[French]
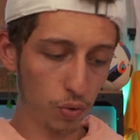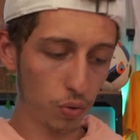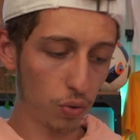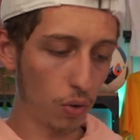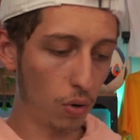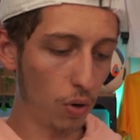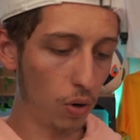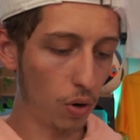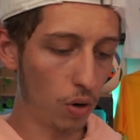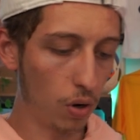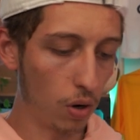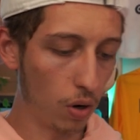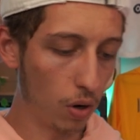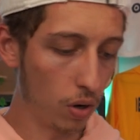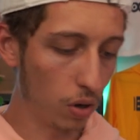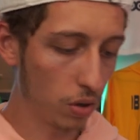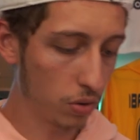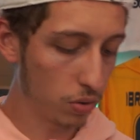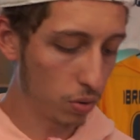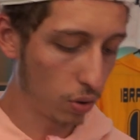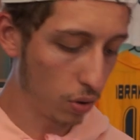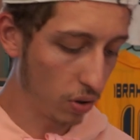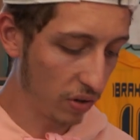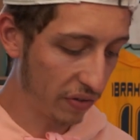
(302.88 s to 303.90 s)
sur
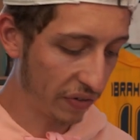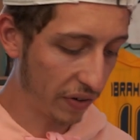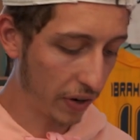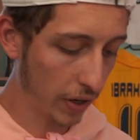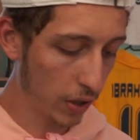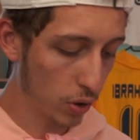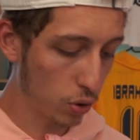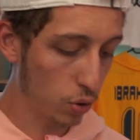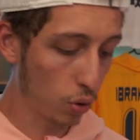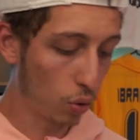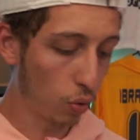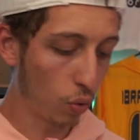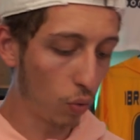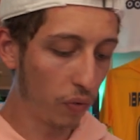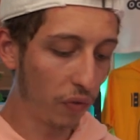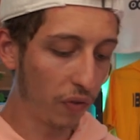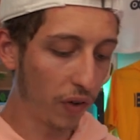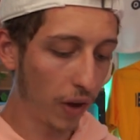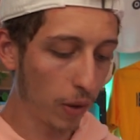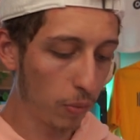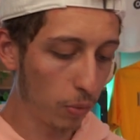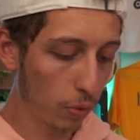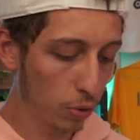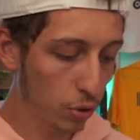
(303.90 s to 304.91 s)
ce coffret, je le trouve
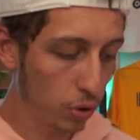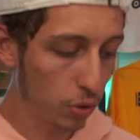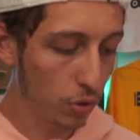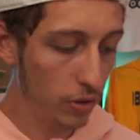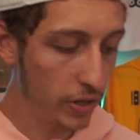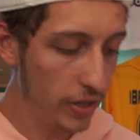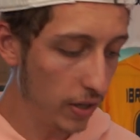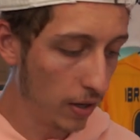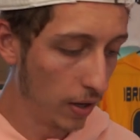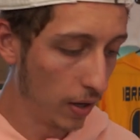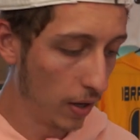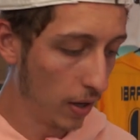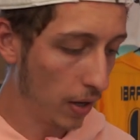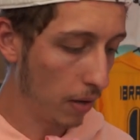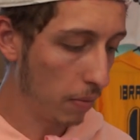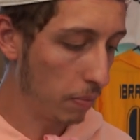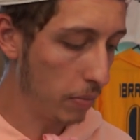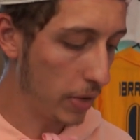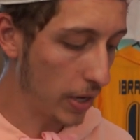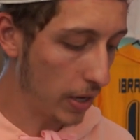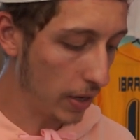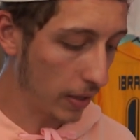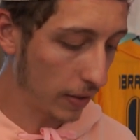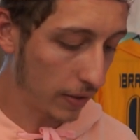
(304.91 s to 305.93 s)
vraiment joli,
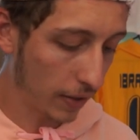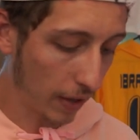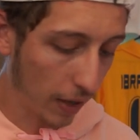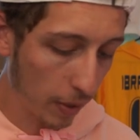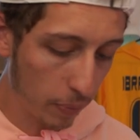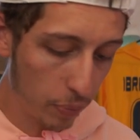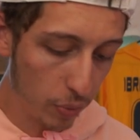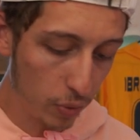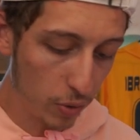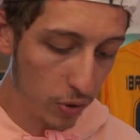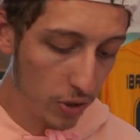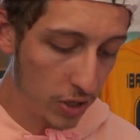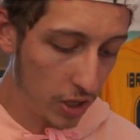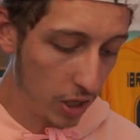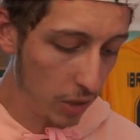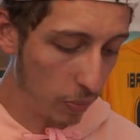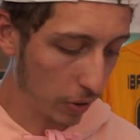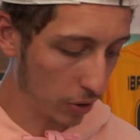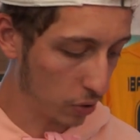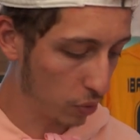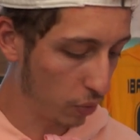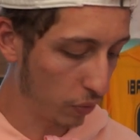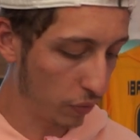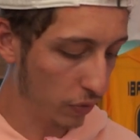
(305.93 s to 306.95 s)
mais très peu utile
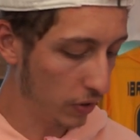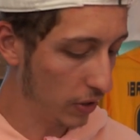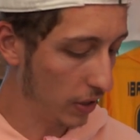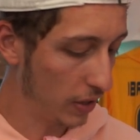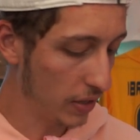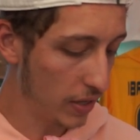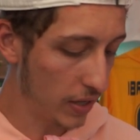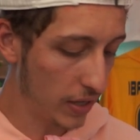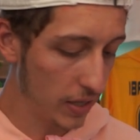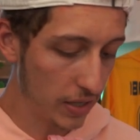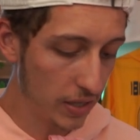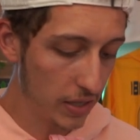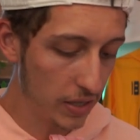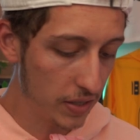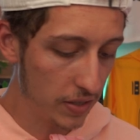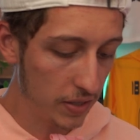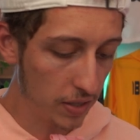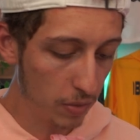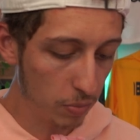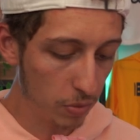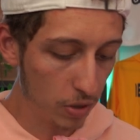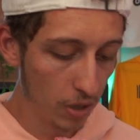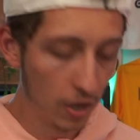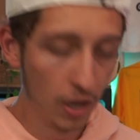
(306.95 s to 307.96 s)
parce qu'au final il est
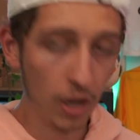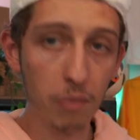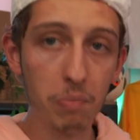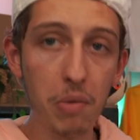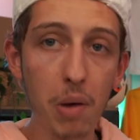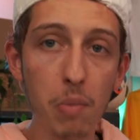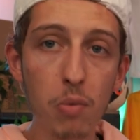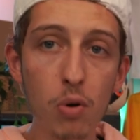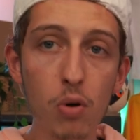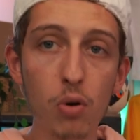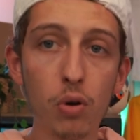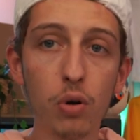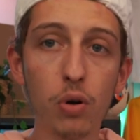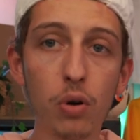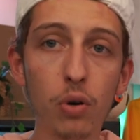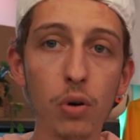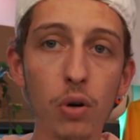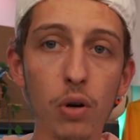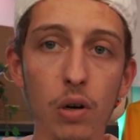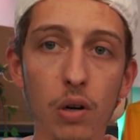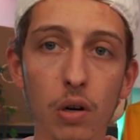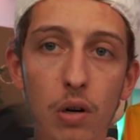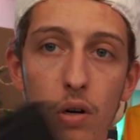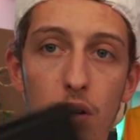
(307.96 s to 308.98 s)
illisible. Même le
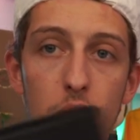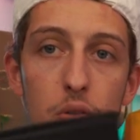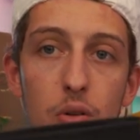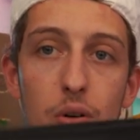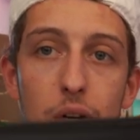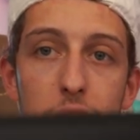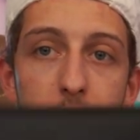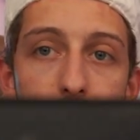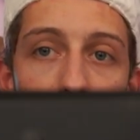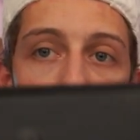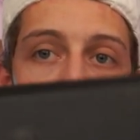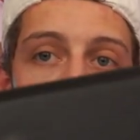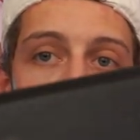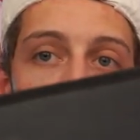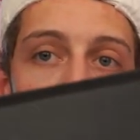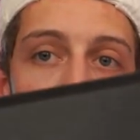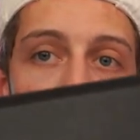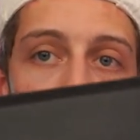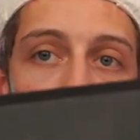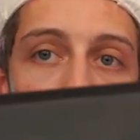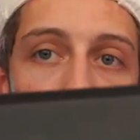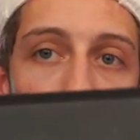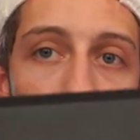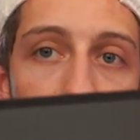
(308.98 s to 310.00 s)
logo euh, de la sélection
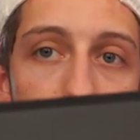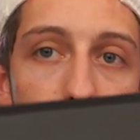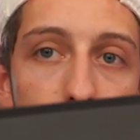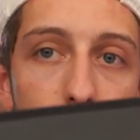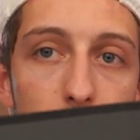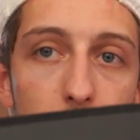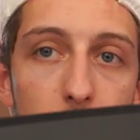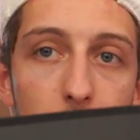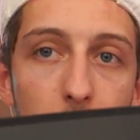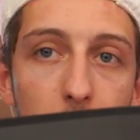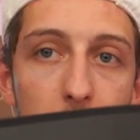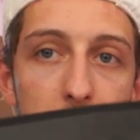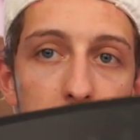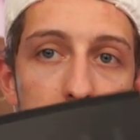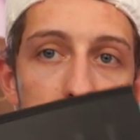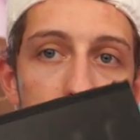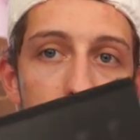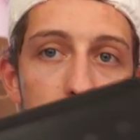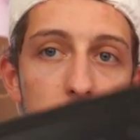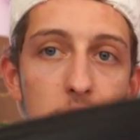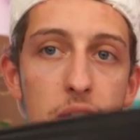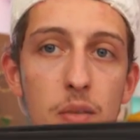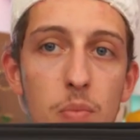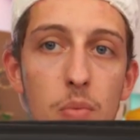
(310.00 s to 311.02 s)
italienne reste
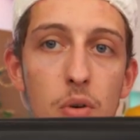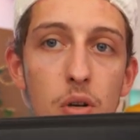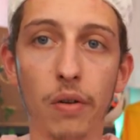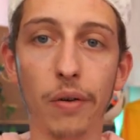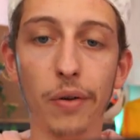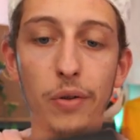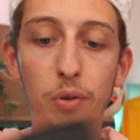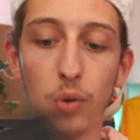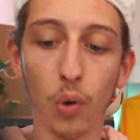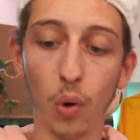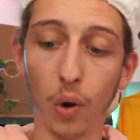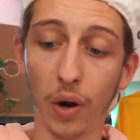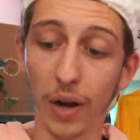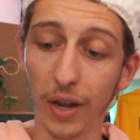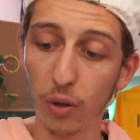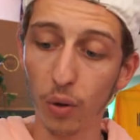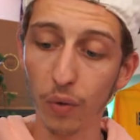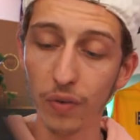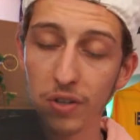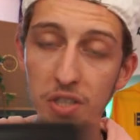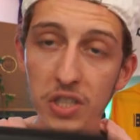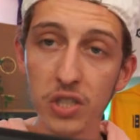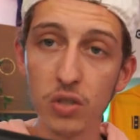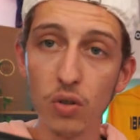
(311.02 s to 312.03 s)
illisible dans
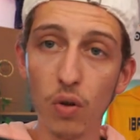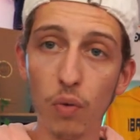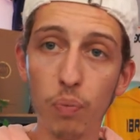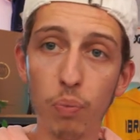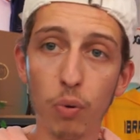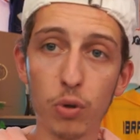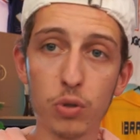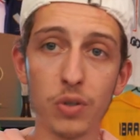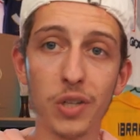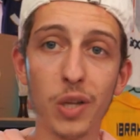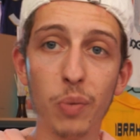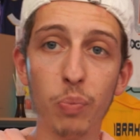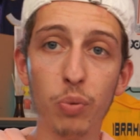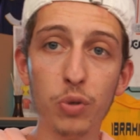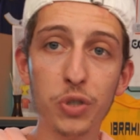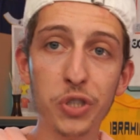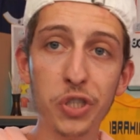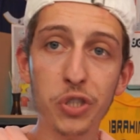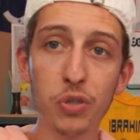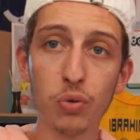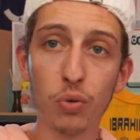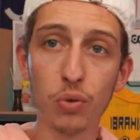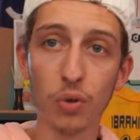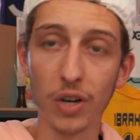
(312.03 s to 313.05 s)
99% des
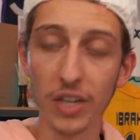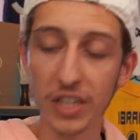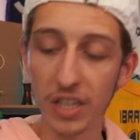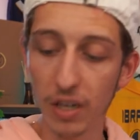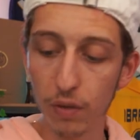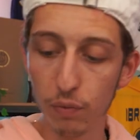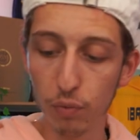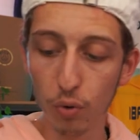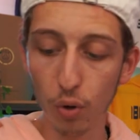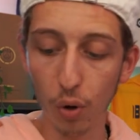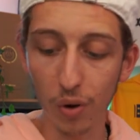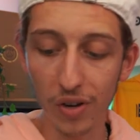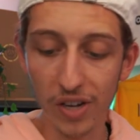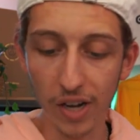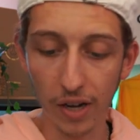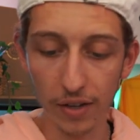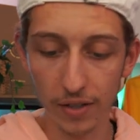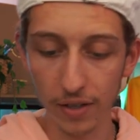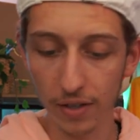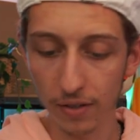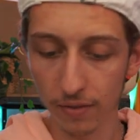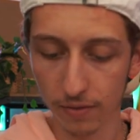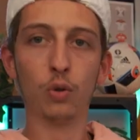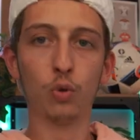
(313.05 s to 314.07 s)
positions dans laquelle vous le
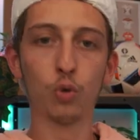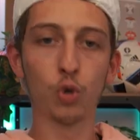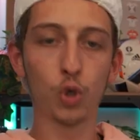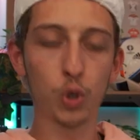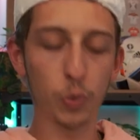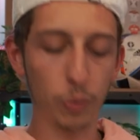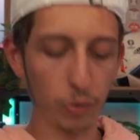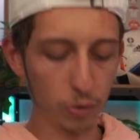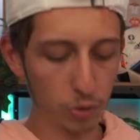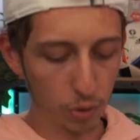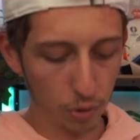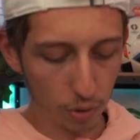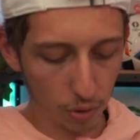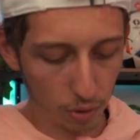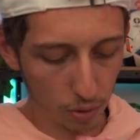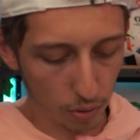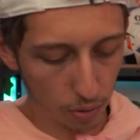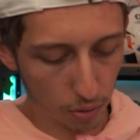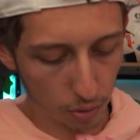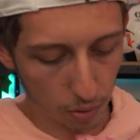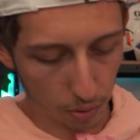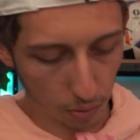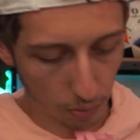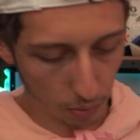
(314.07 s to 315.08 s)
regardez. Donc je pense que
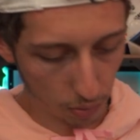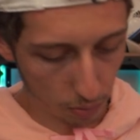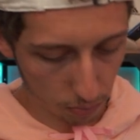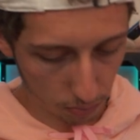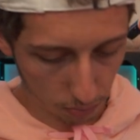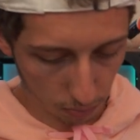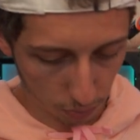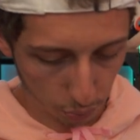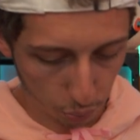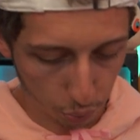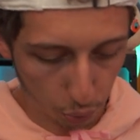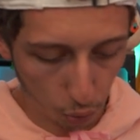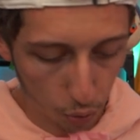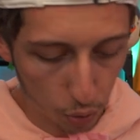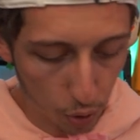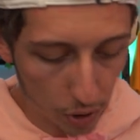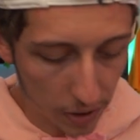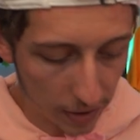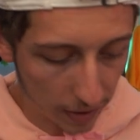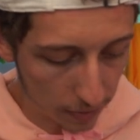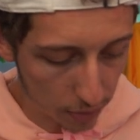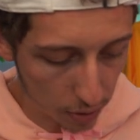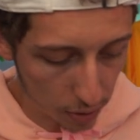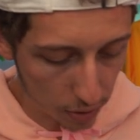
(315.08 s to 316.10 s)
euh, pour le
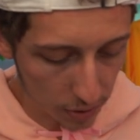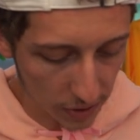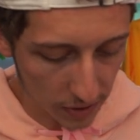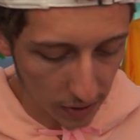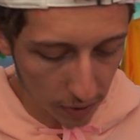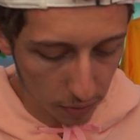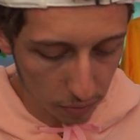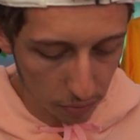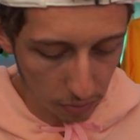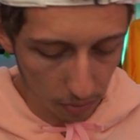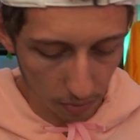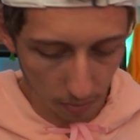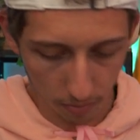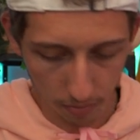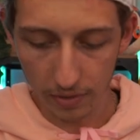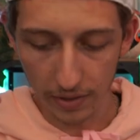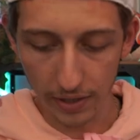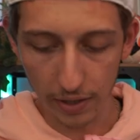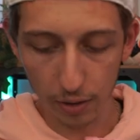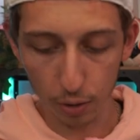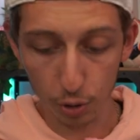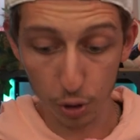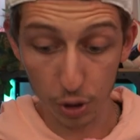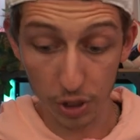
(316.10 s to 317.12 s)
clin d'œil c'est cool.
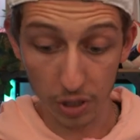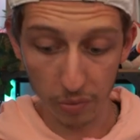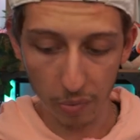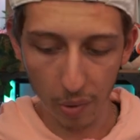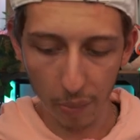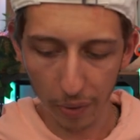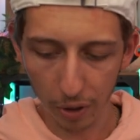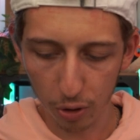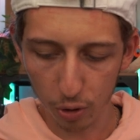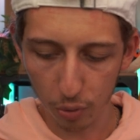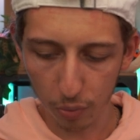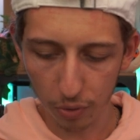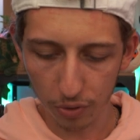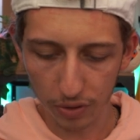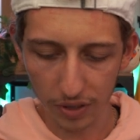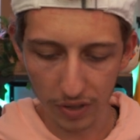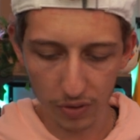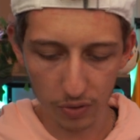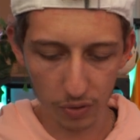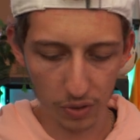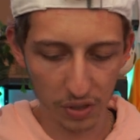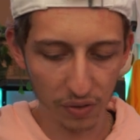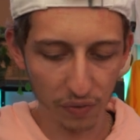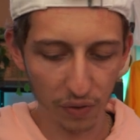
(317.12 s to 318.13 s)
D'ailleurs je sais même pas comment t'es
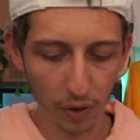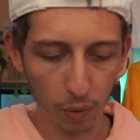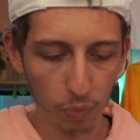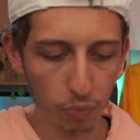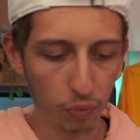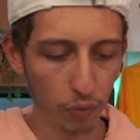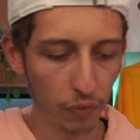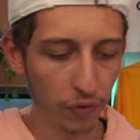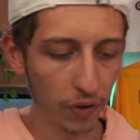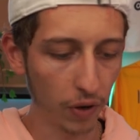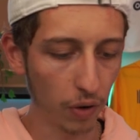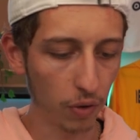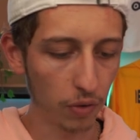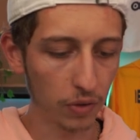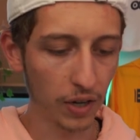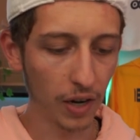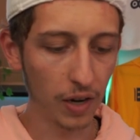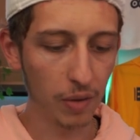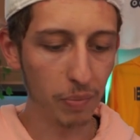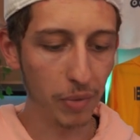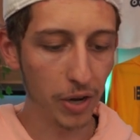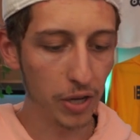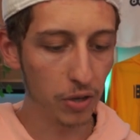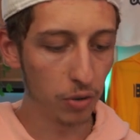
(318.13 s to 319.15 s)
censé faire pour faire
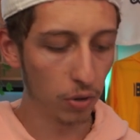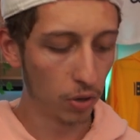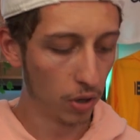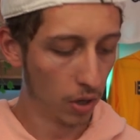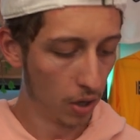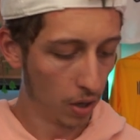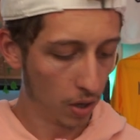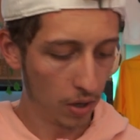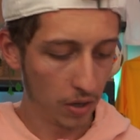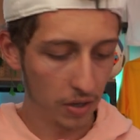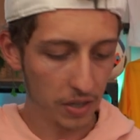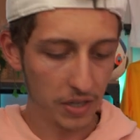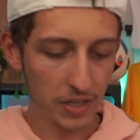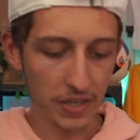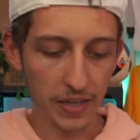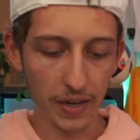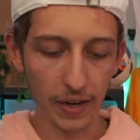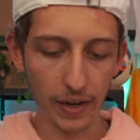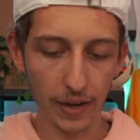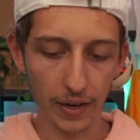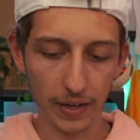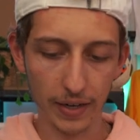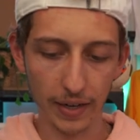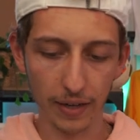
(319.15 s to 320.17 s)
rentrer le maillot. Il y
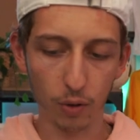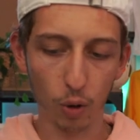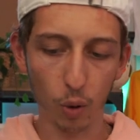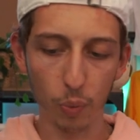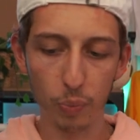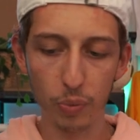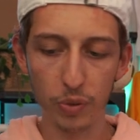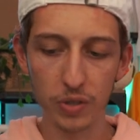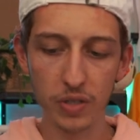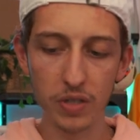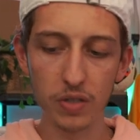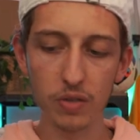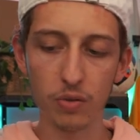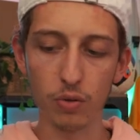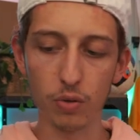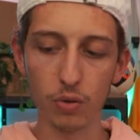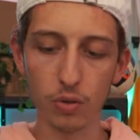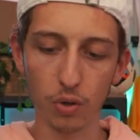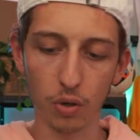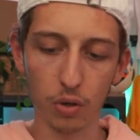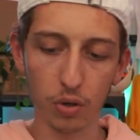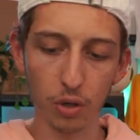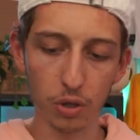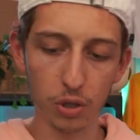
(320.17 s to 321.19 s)
a quatre petites
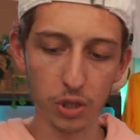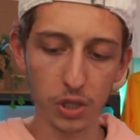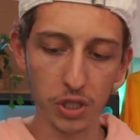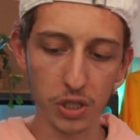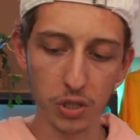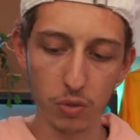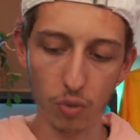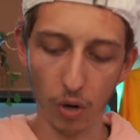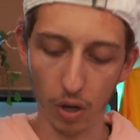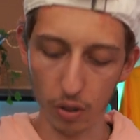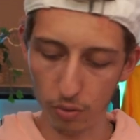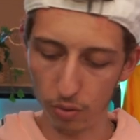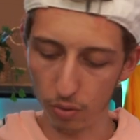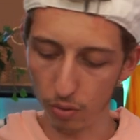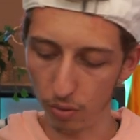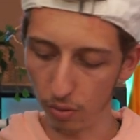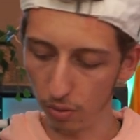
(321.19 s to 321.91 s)
encoches histoire